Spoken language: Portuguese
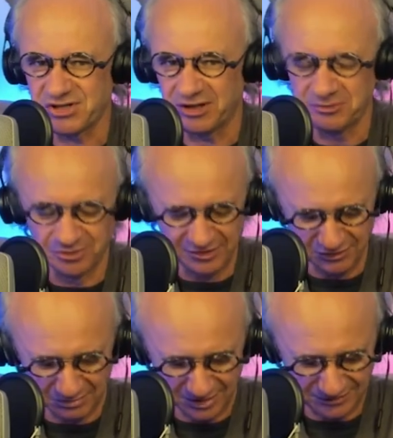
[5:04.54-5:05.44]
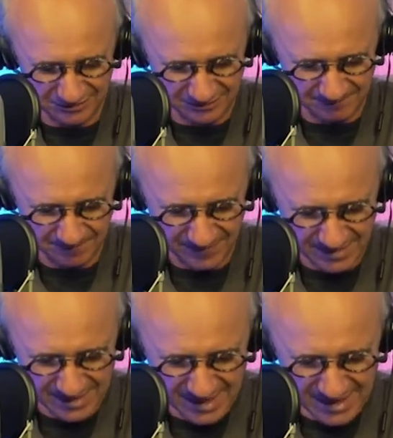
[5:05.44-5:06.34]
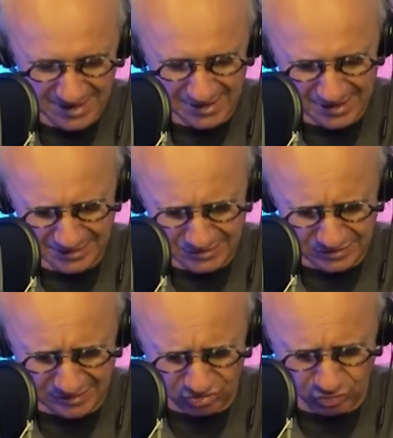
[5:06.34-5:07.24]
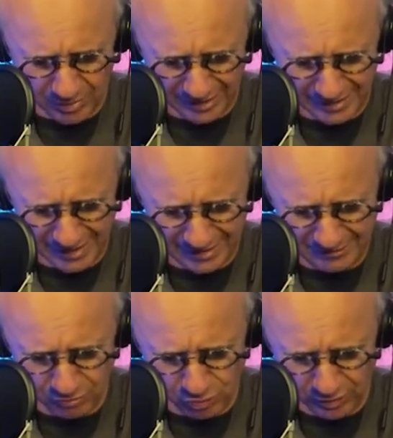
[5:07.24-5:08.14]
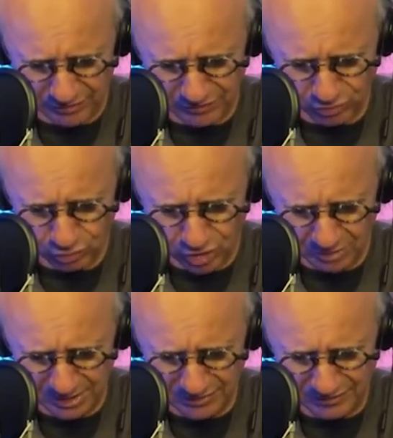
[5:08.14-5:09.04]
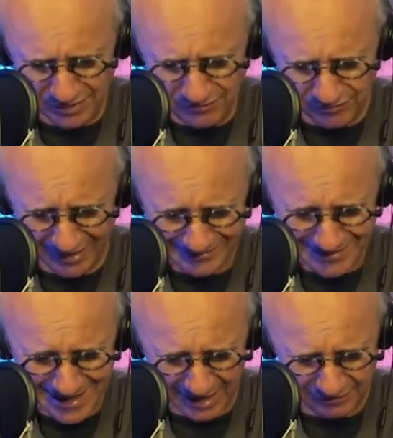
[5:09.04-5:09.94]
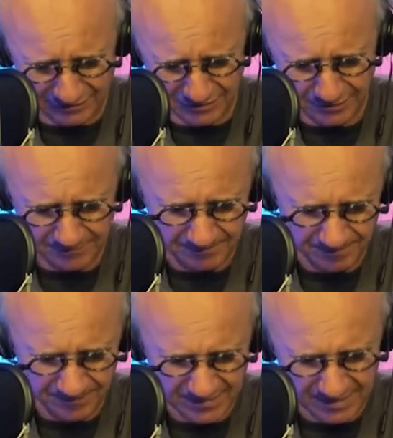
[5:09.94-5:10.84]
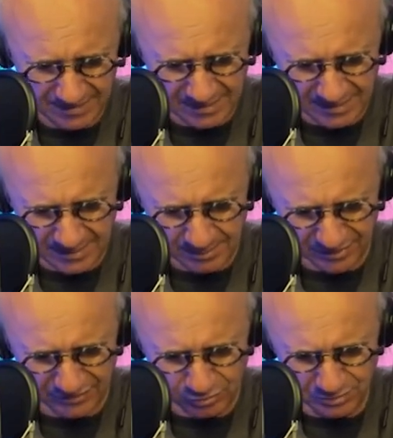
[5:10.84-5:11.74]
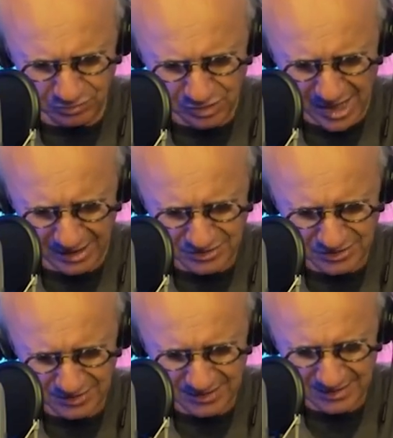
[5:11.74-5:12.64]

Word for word: já leu muitas vezes. Antes da sua queda, o coração do homem se envaidece, mas a humildade